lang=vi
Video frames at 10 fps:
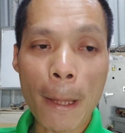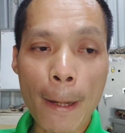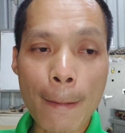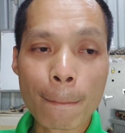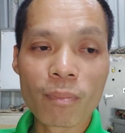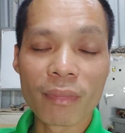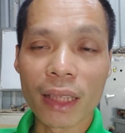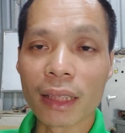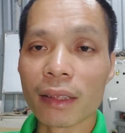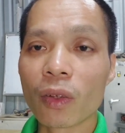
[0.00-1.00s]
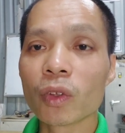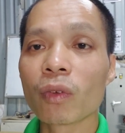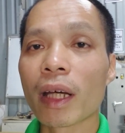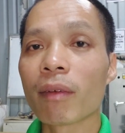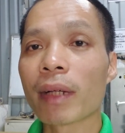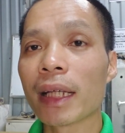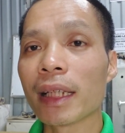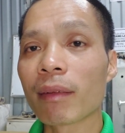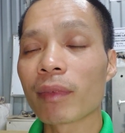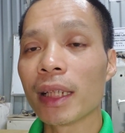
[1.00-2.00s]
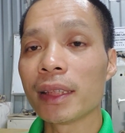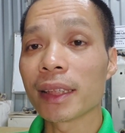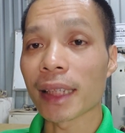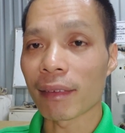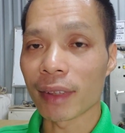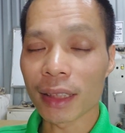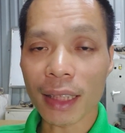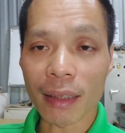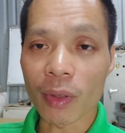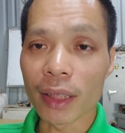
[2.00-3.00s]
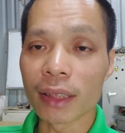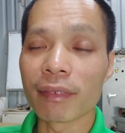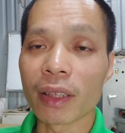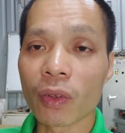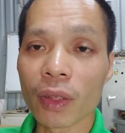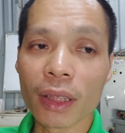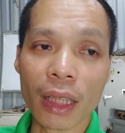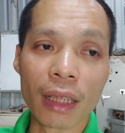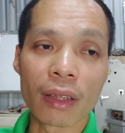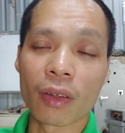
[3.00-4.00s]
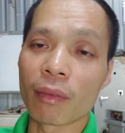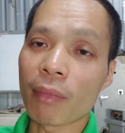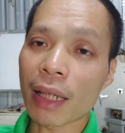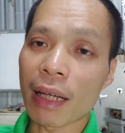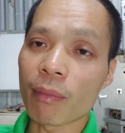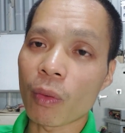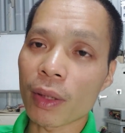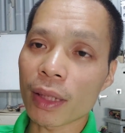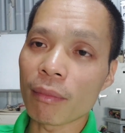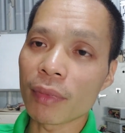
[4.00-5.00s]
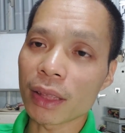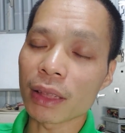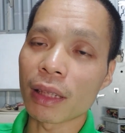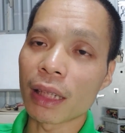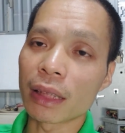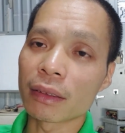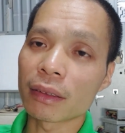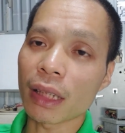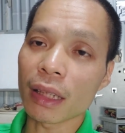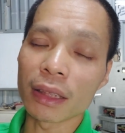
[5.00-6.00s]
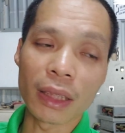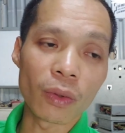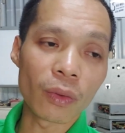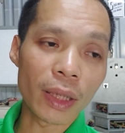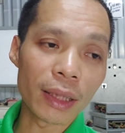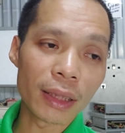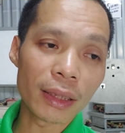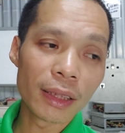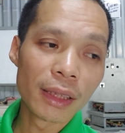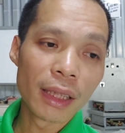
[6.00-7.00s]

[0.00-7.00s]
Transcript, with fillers: rồi vâng, thế thì nội dung ngày hôm nay thì em muốn lên chia sẻ với tất cả mọi người như vậy thôi à, còn bác nào mà quan tâm thực sự là rất là nhiều cái